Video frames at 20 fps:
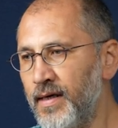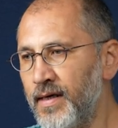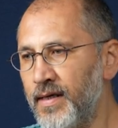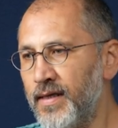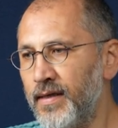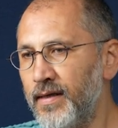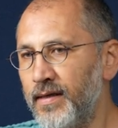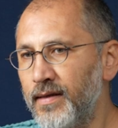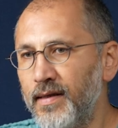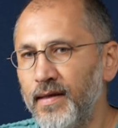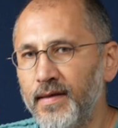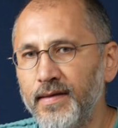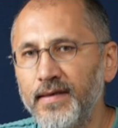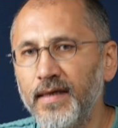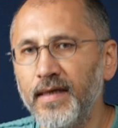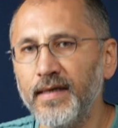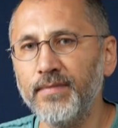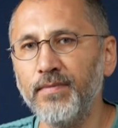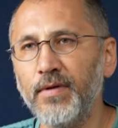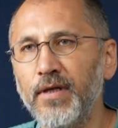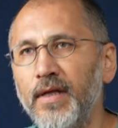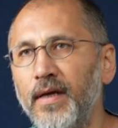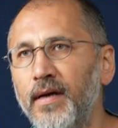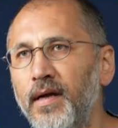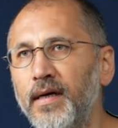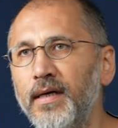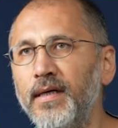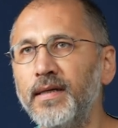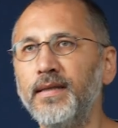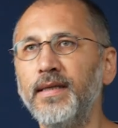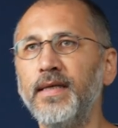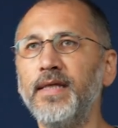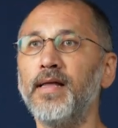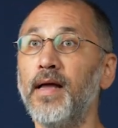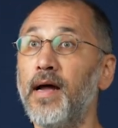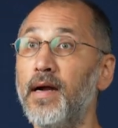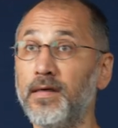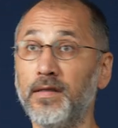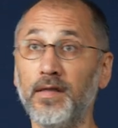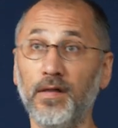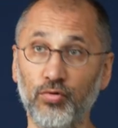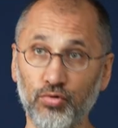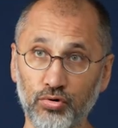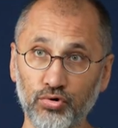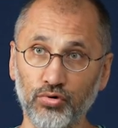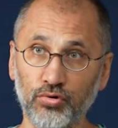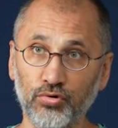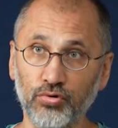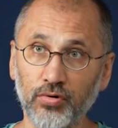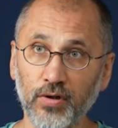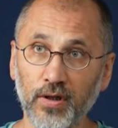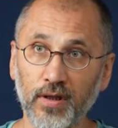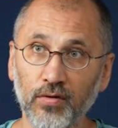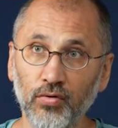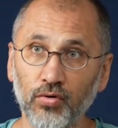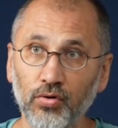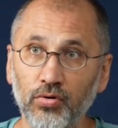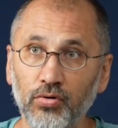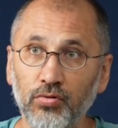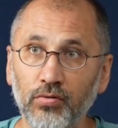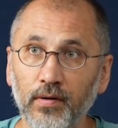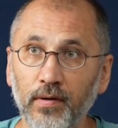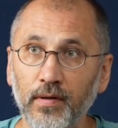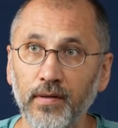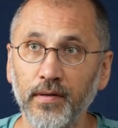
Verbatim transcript: işte deniz gezmişler hakkında işte Erdal Öz'ün işte o